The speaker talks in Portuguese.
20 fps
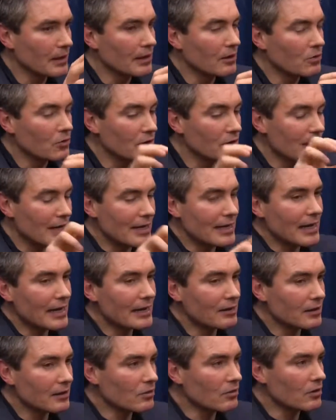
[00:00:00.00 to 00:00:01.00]
Quando ele
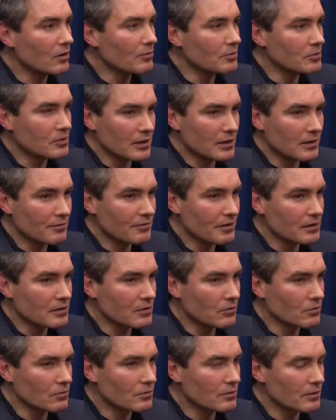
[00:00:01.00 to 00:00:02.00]
entra no campo de
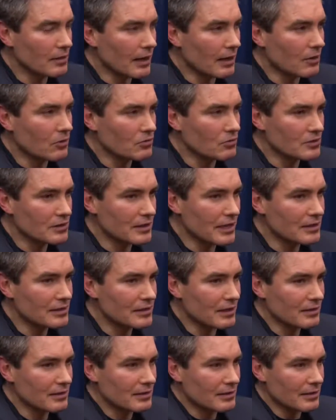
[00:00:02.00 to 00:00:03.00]
significação, a
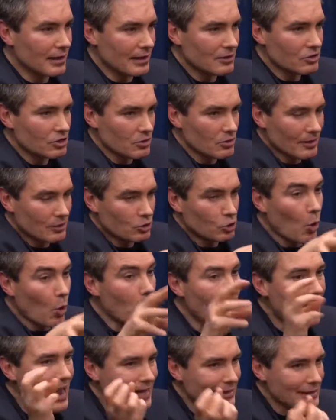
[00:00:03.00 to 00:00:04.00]
consciência, a gente tem uma
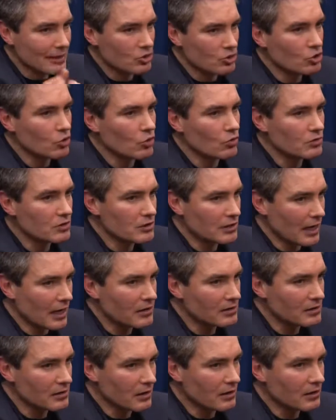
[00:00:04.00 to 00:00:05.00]
tomada de
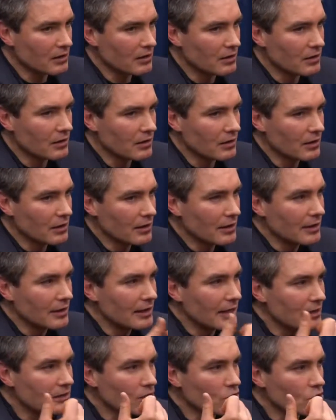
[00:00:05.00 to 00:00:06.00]
consciência,
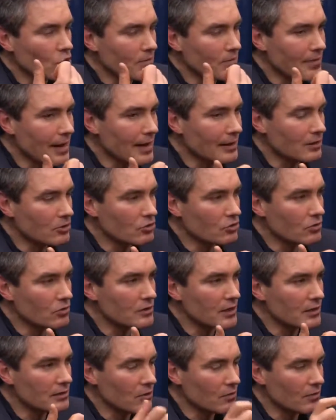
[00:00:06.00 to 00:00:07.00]
e essa tomada de
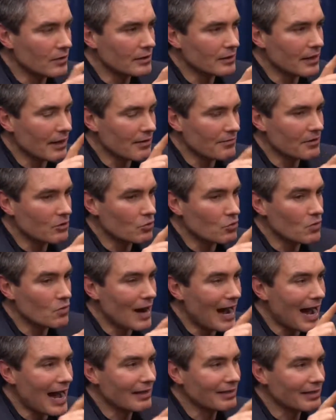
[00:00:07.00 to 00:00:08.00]
consciência tem, tem a ver com
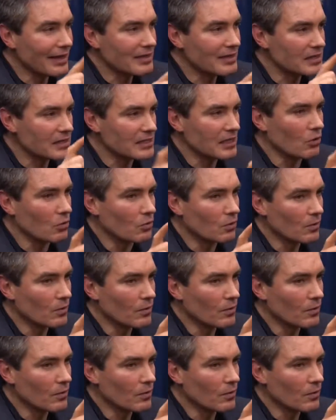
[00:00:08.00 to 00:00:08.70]
atenção.